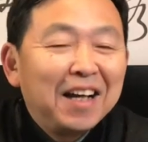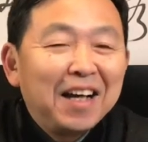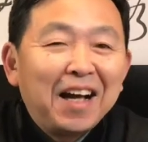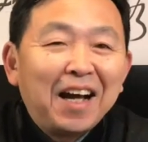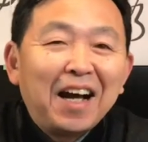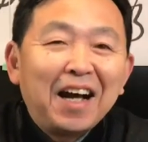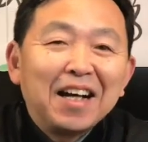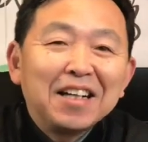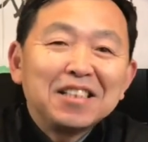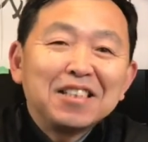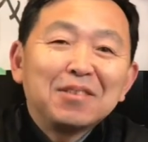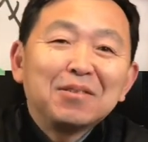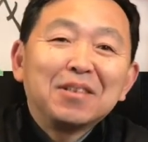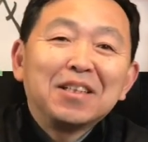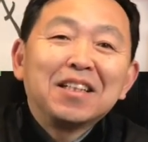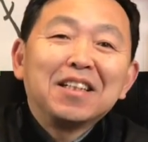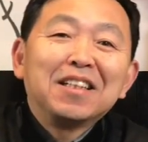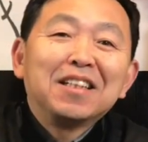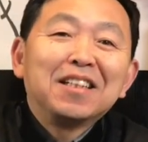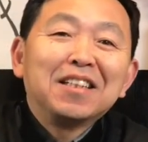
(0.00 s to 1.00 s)
啊，这
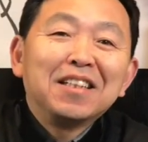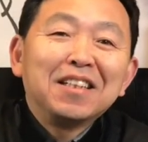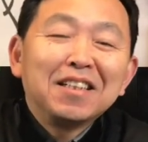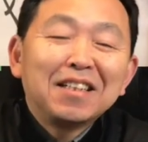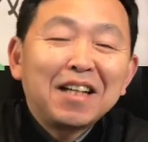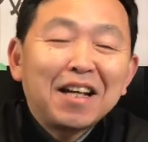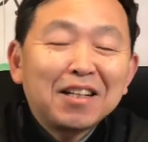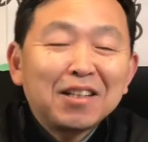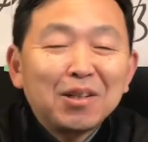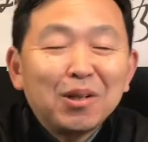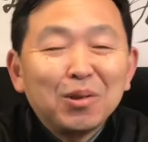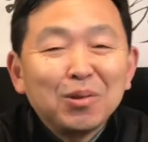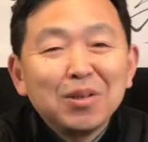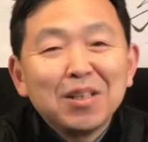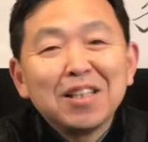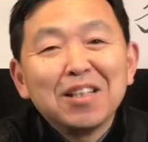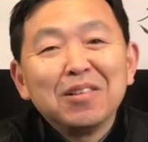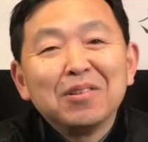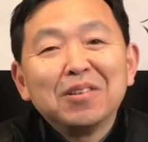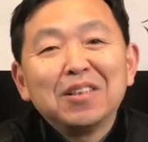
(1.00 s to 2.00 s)
位应该口
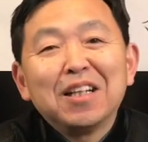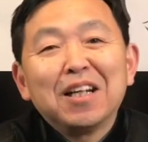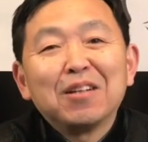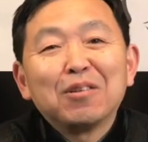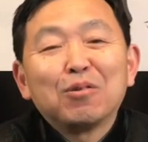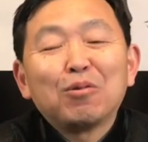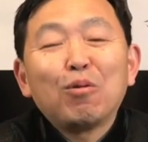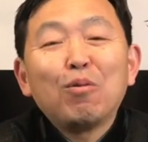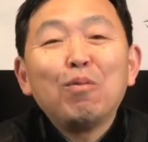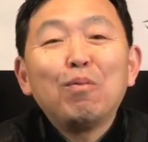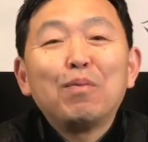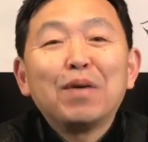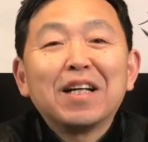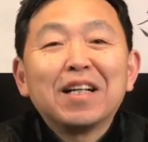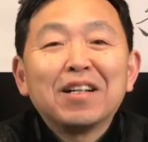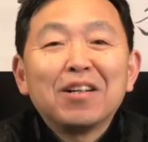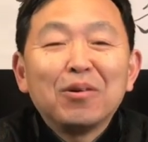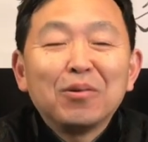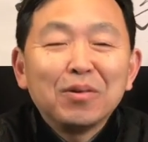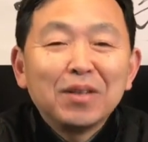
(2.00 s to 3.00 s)
音有一点东北
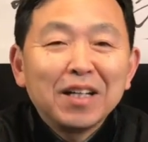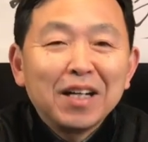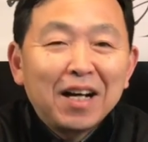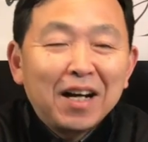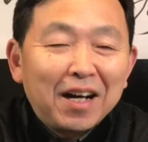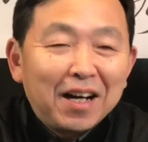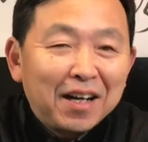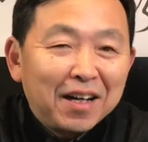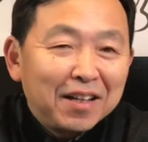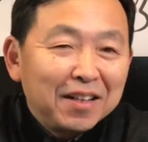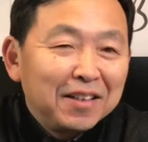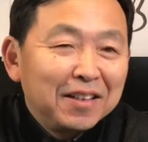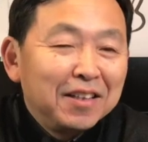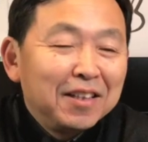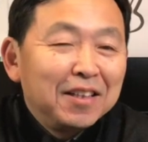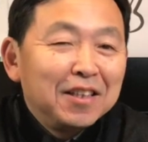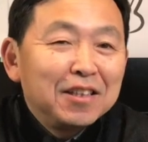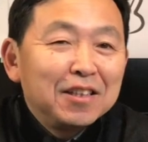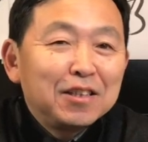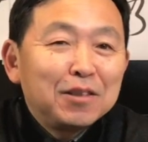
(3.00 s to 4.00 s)
口音啊啊，
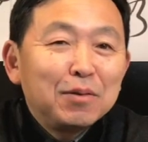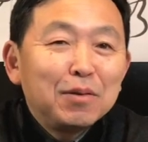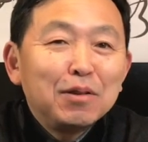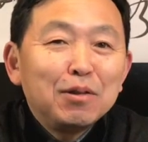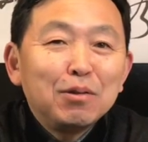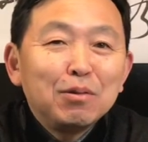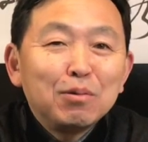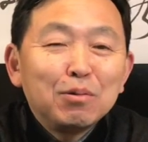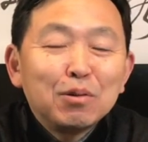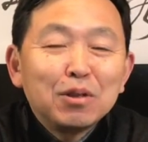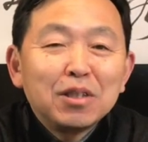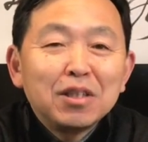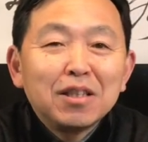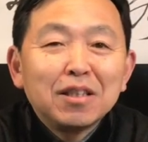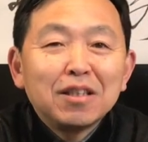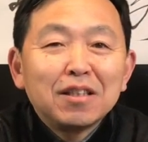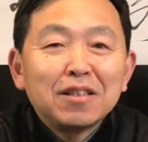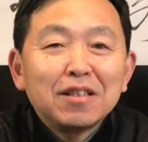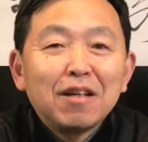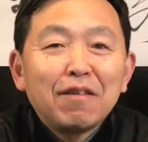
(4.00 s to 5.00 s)
这位女
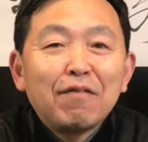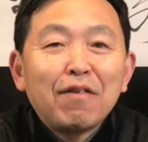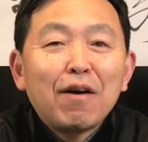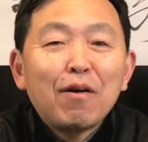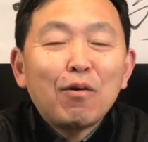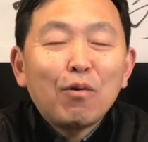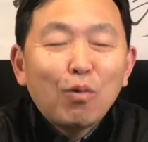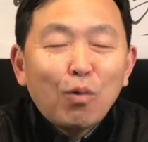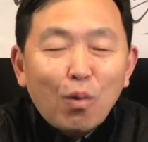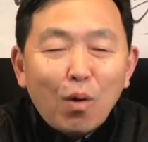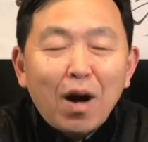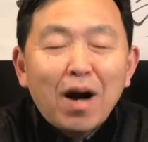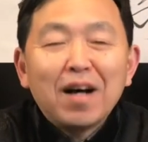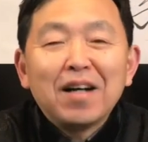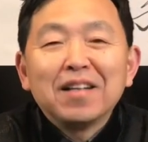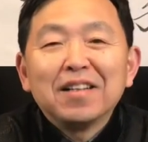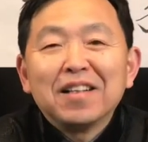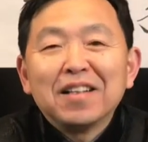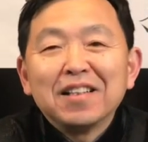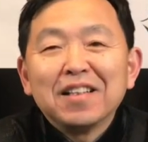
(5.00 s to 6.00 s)
性的这番
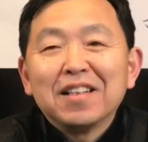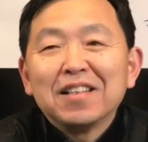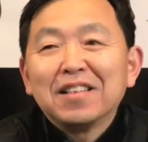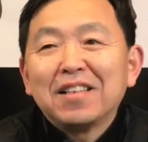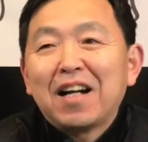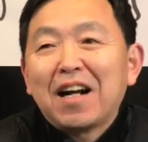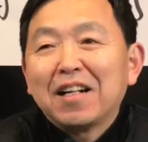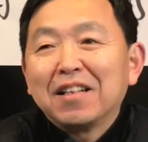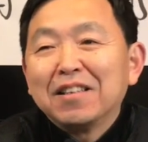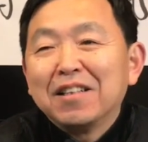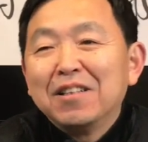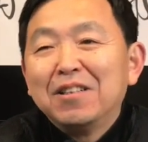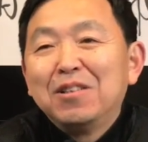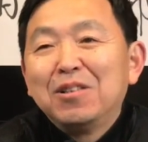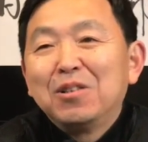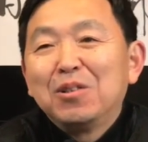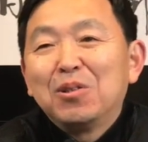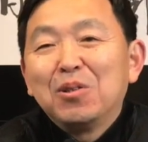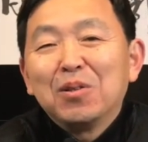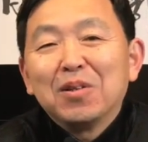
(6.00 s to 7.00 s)
话呢，也让人
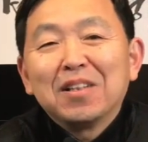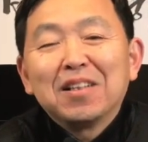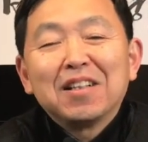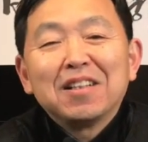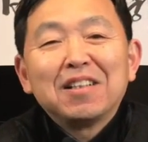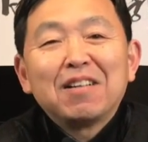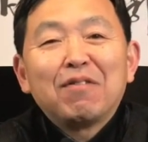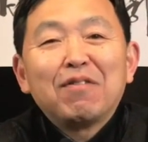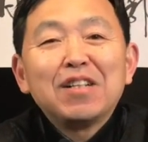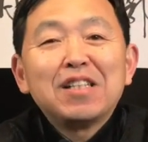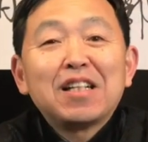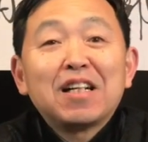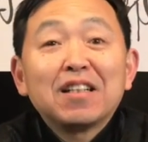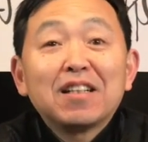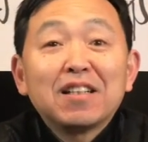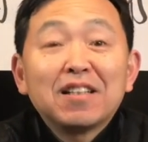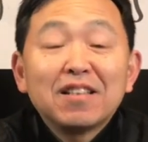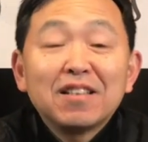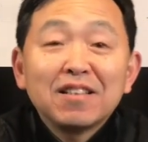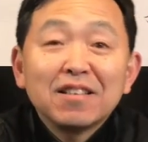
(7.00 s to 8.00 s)
觉得也非常
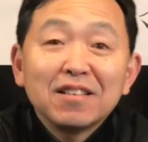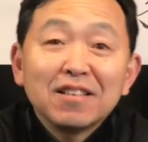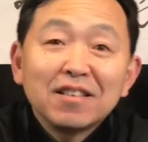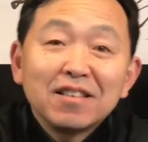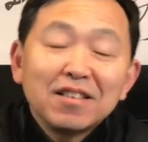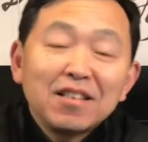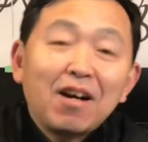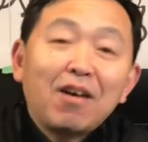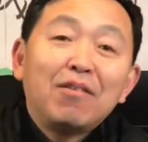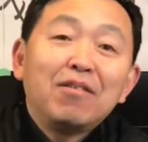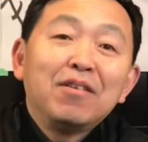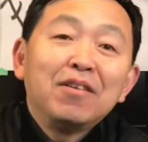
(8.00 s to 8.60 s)
的可笑